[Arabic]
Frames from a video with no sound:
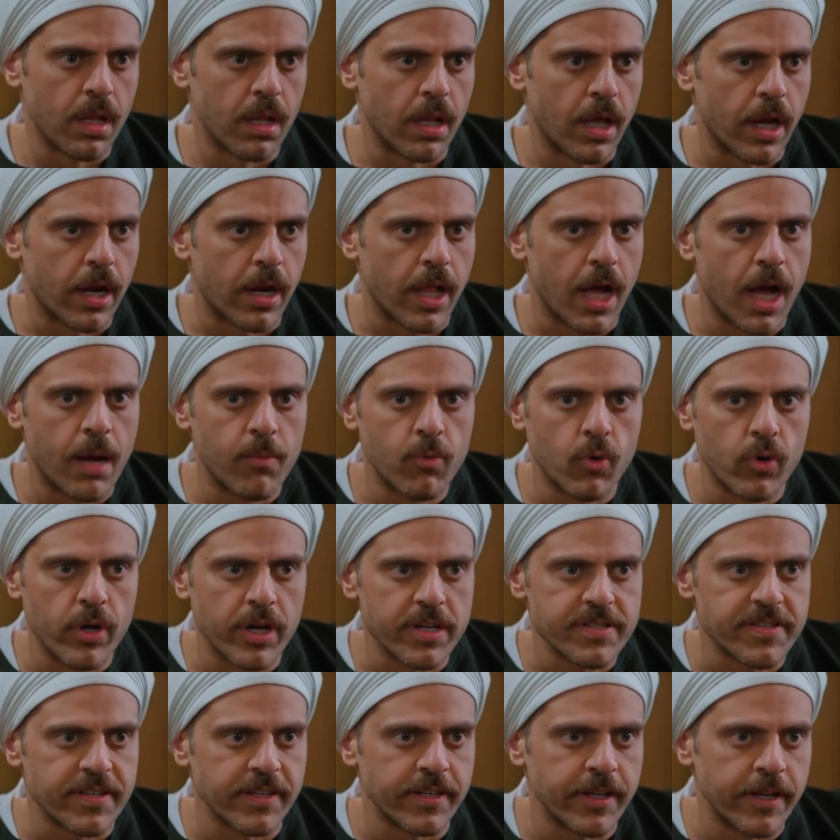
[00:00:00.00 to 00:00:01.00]
الله يرحمه
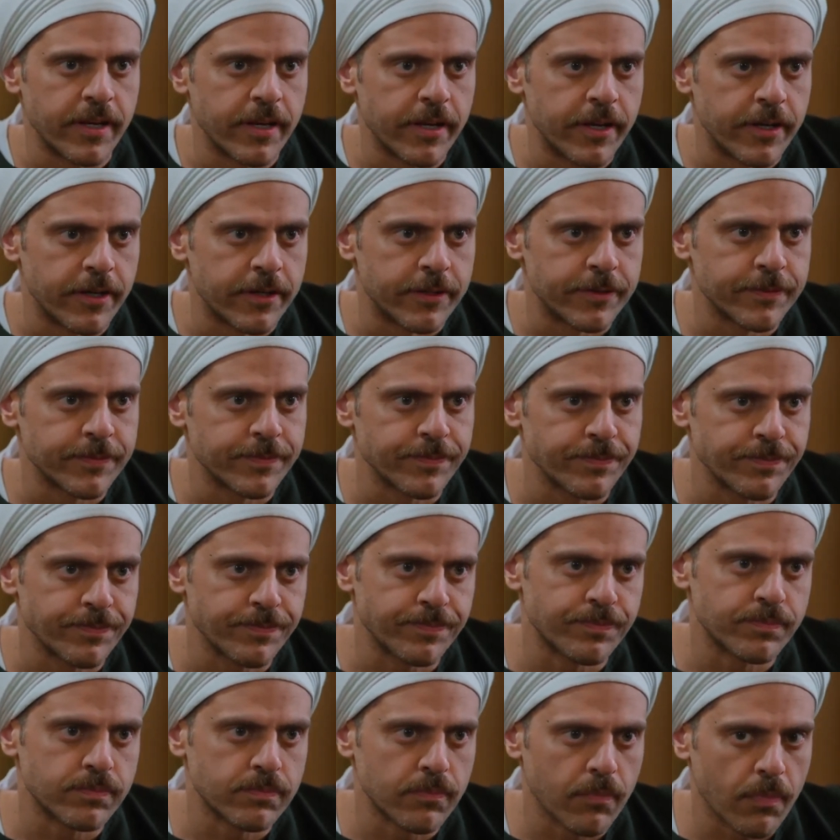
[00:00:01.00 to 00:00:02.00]
ويحسن اليه
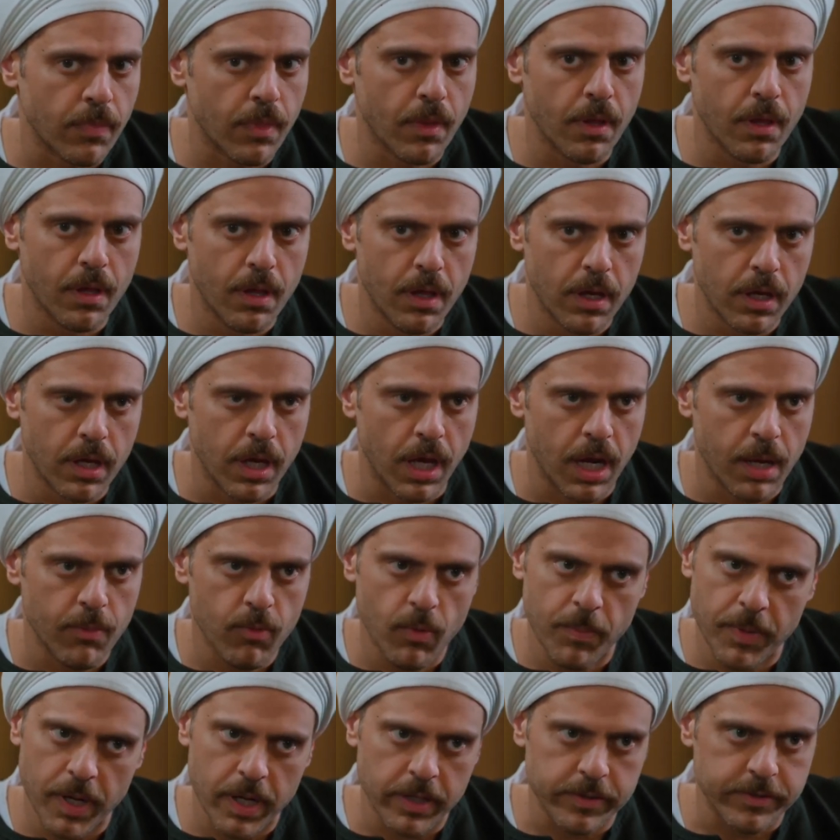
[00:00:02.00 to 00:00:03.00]
كان
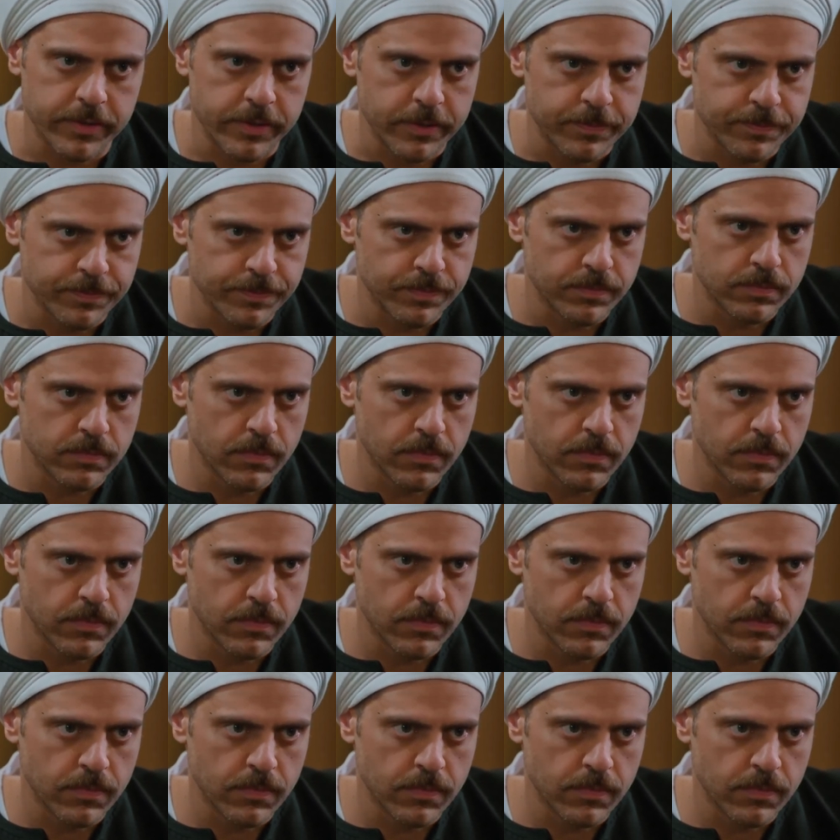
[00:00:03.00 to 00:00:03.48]
ابو مرتي